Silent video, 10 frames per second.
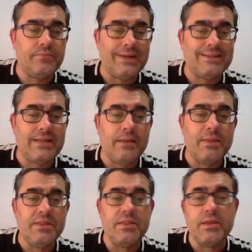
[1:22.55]
hasta el
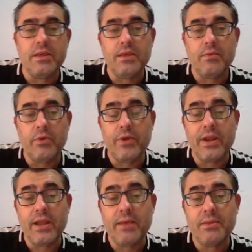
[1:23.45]
20, bueno,
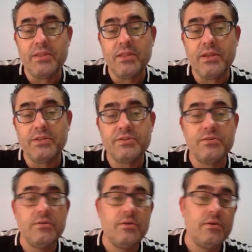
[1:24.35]
23,
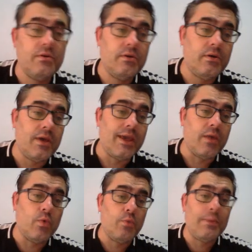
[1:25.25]
en
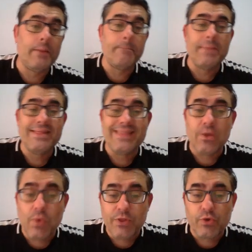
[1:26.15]
Europa
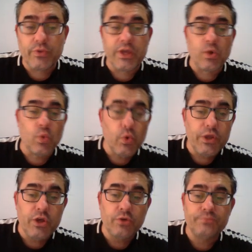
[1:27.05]
24 de
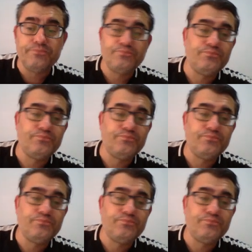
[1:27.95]
junio.